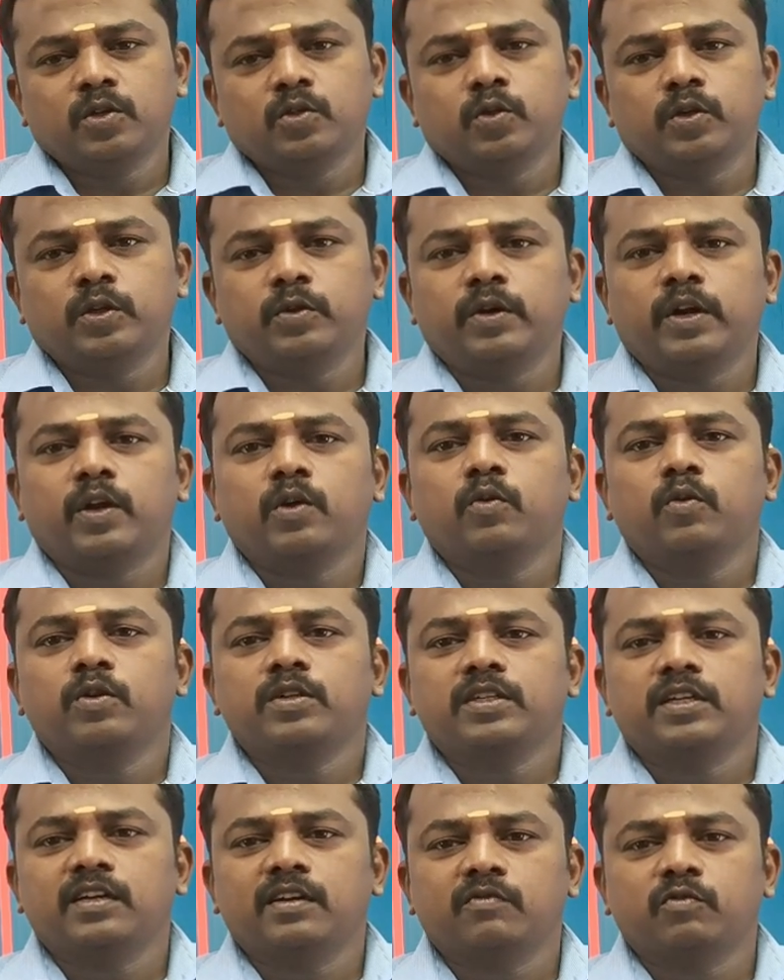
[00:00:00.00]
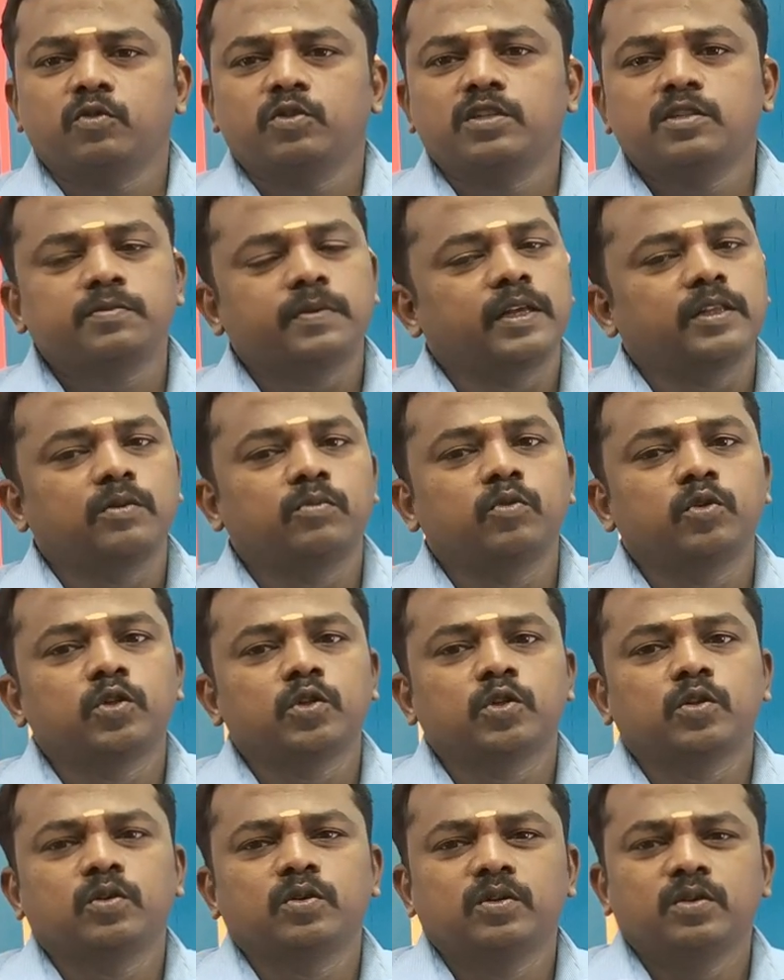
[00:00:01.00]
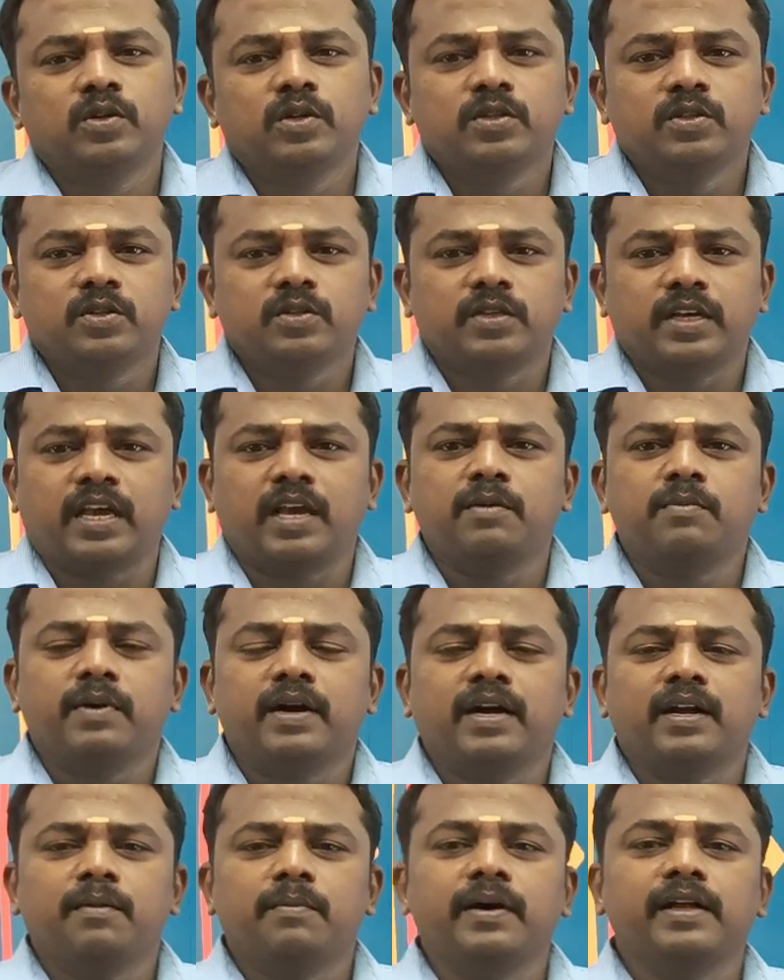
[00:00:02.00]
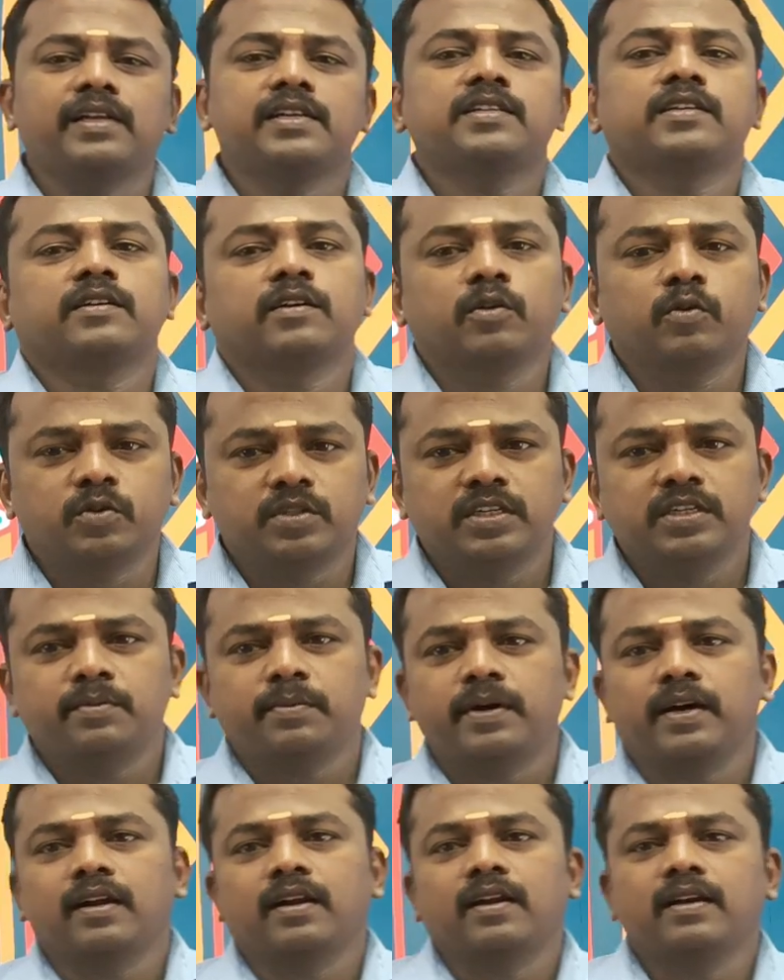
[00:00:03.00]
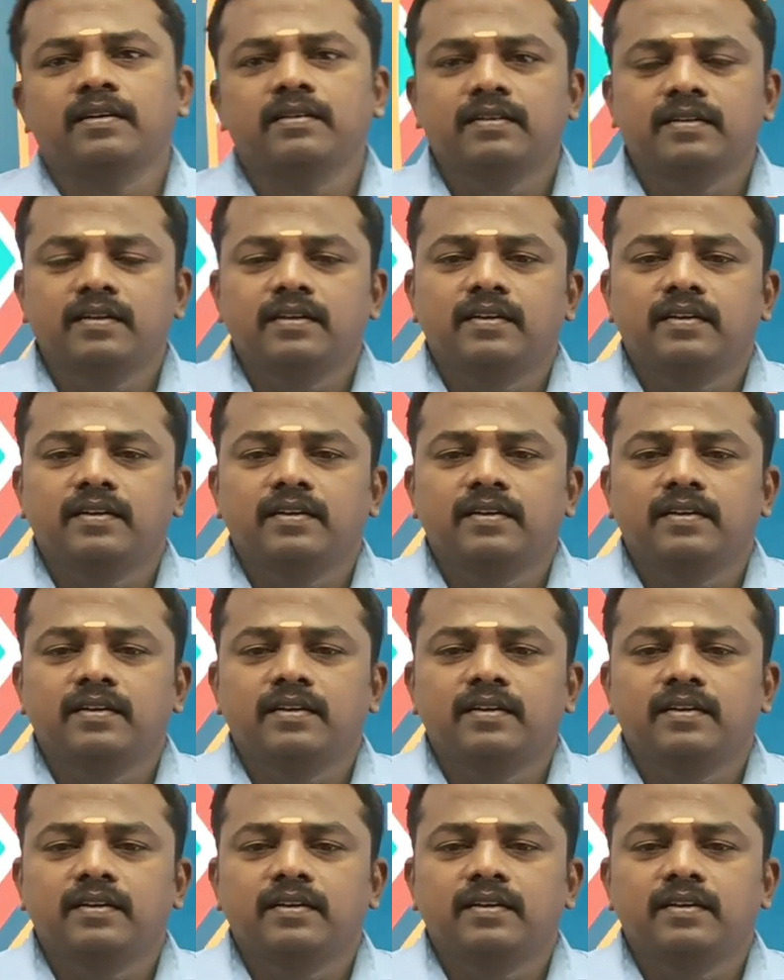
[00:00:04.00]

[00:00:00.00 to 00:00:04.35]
ஸோ இது வரைக்கும் ஒரு செட் ஆஃப் கொஸ்டின்ஸ் பார்த்து முடிச்சிட்டோம் ஸோ செகண்ட் பார்ட்டில் பேலன்ஸ் இருக்க கொஸ்டினை பார்க்கலாம்